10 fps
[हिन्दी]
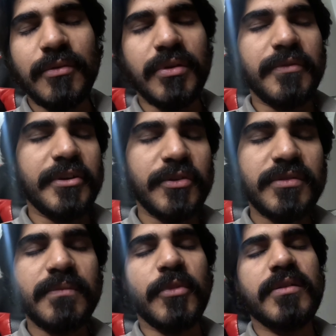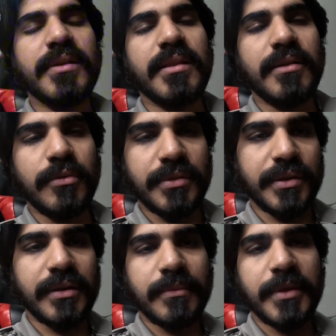क्योंकि वीडियो से बहुत ज़्यादा ही लोग
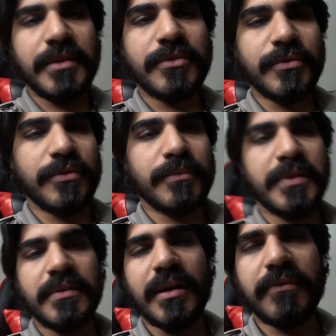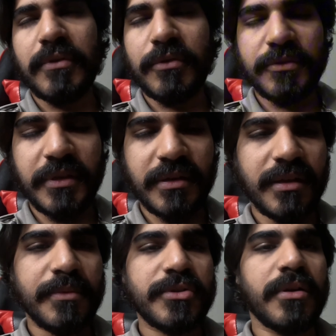देख रहे हैं मेरी तो उनमें से काफ़ी लोगों को
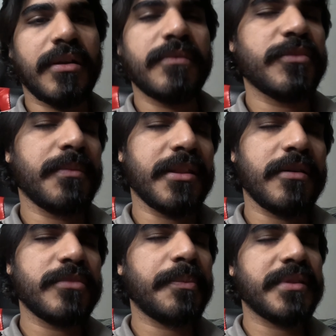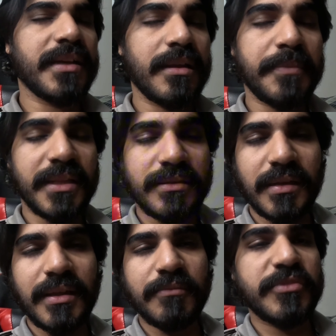सीखने का भी शौक है मुझे बताओ मुझे जाकर पता
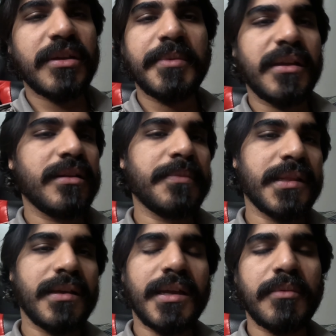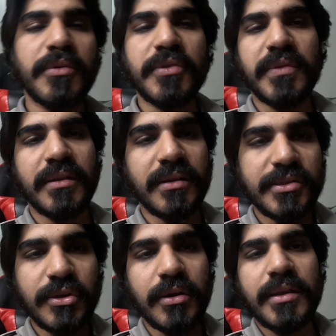चले मुझे अभी तक नहीं पता कि आप लोगों को सीखने का
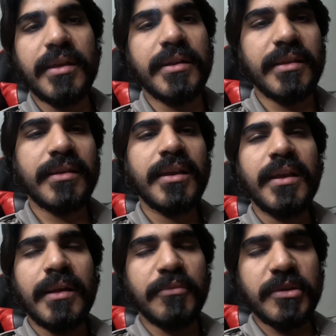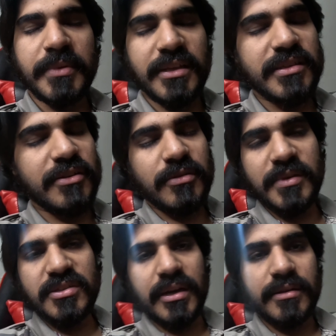शौक है या नहीं है मुझे पता चले तो
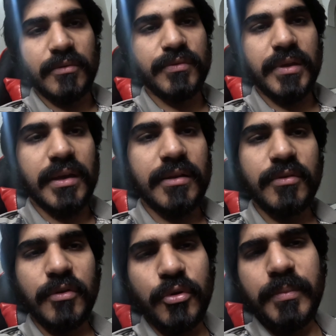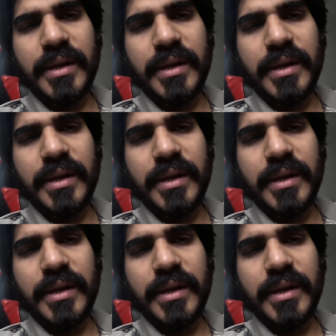मैं स्टार्ट करूँ सिखाना कोई ग्रुप